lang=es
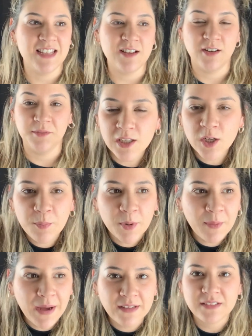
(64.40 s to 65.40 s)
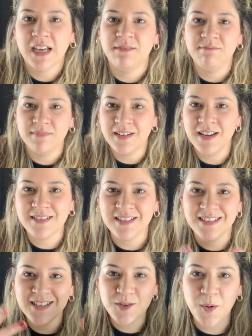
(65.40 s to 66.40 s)
y digo, quiero probar,
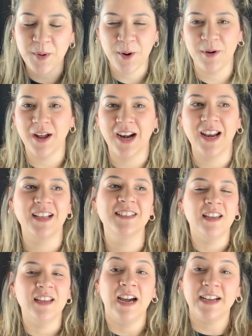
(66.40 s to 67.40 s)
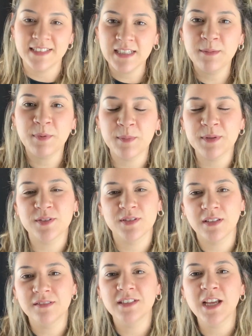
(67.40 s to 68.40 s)
necesito probarla. Eh, así que prometo
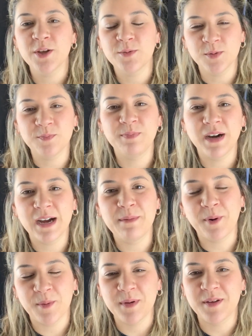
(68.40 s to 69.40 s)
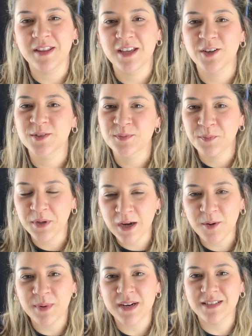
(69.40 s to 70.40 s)
si algún día YouTube paga por mis videos, voy a
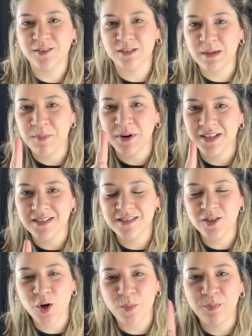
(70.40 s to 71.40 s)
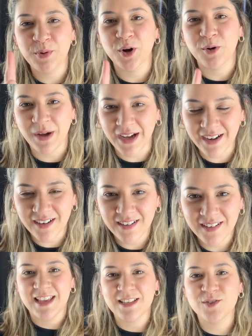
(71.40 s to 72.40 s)
comprar esas cosas porque necesito probar
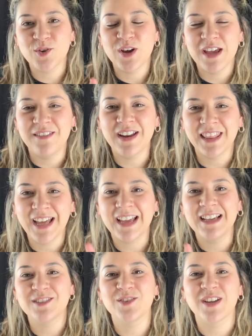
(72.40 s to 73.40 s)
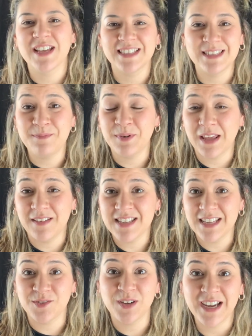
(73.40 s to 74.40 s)
que eso es verdad, que eso queda así, porque ves
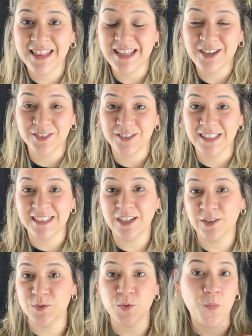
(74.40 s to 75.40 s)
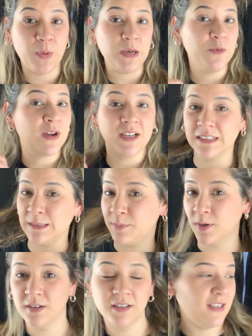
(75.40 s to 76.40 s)
a toda gente contenta con sus pelucas,
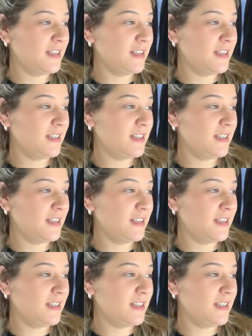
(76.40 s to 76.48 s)
tipo